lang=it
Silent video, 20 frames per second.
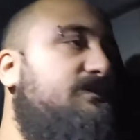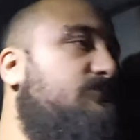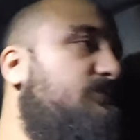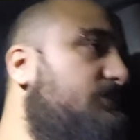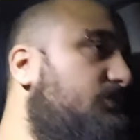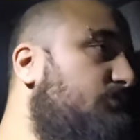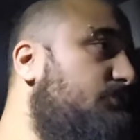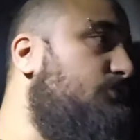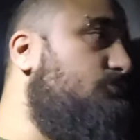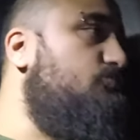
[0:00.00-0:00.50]
di
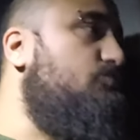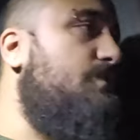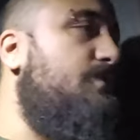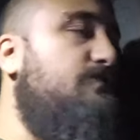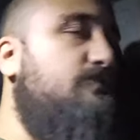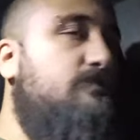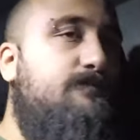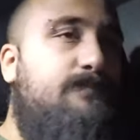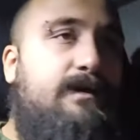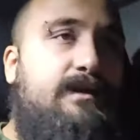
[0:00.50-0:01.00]
quello di
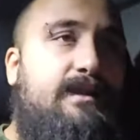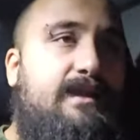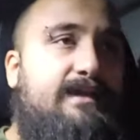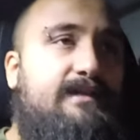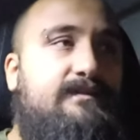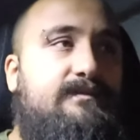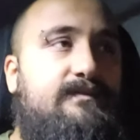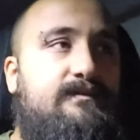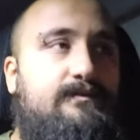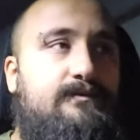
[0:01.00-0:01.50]
Luciano
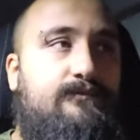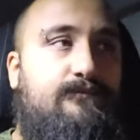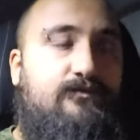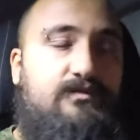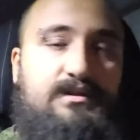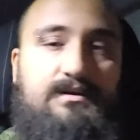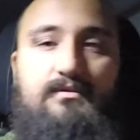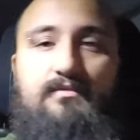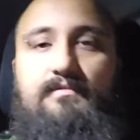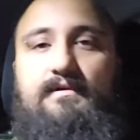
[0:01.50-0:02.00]
Spalletti.
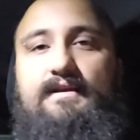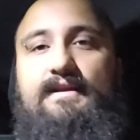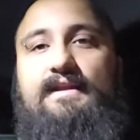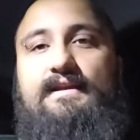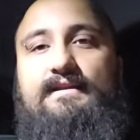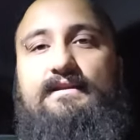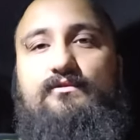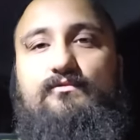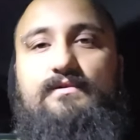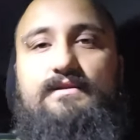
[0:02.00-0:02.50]
Vogliamo
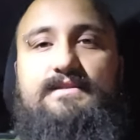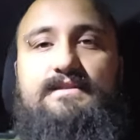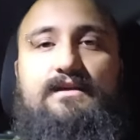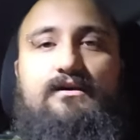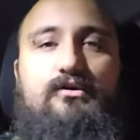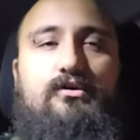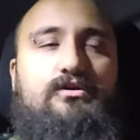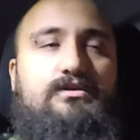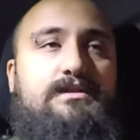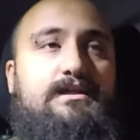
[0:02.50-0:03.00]
parlare di questa
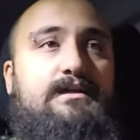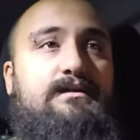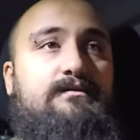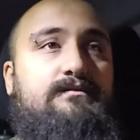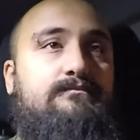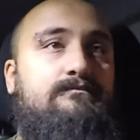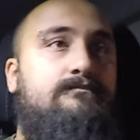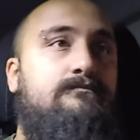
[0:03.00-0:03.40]
cosa?